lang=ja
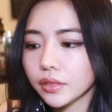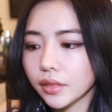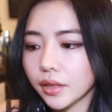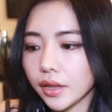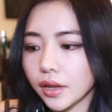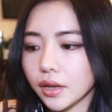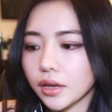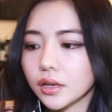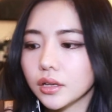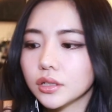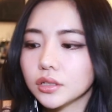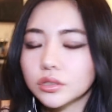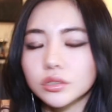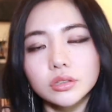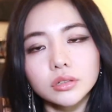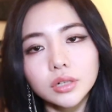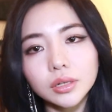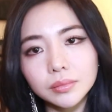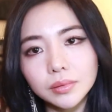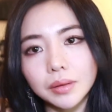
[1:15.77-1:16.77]
で
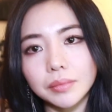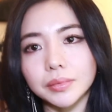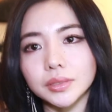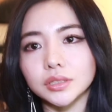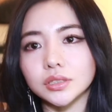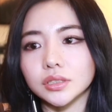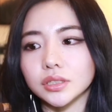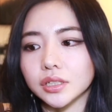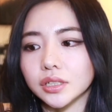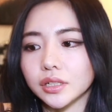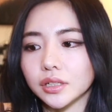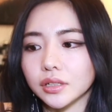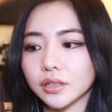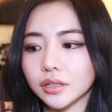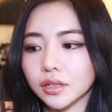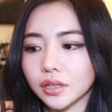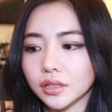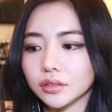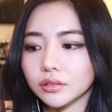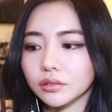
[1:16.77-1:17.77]
それはまあ別に
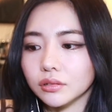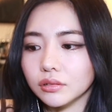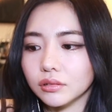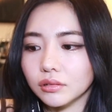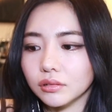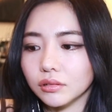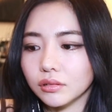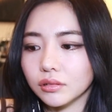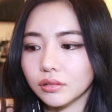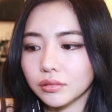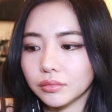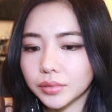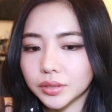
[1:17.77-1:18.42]
あの